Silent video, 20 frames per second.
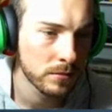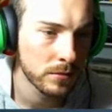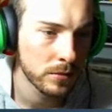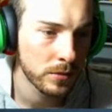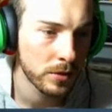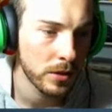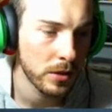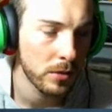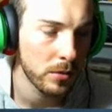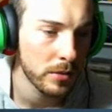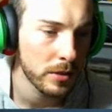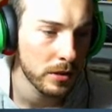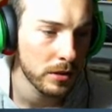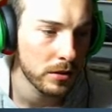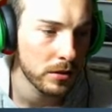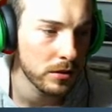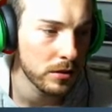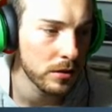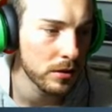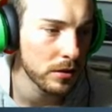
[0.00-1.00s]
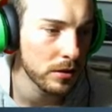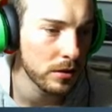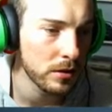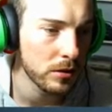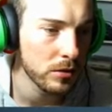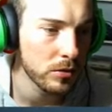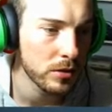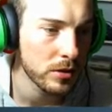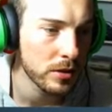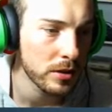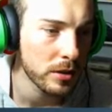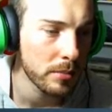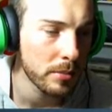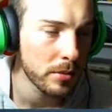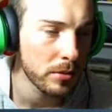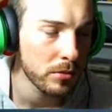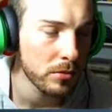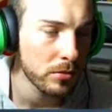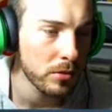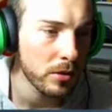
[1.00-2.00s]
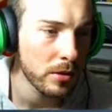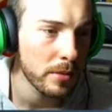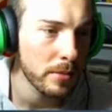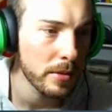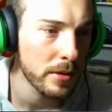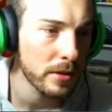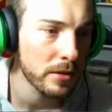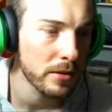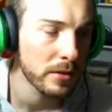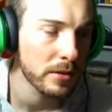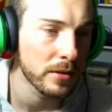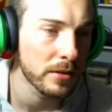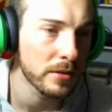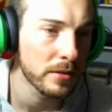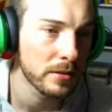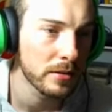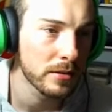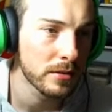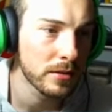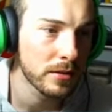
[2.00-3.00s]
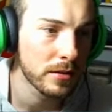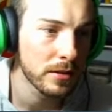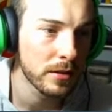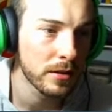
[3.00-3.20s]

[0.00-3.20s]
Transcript: Putain, le mec, il nous attire pas trop dans la merde. ton tour.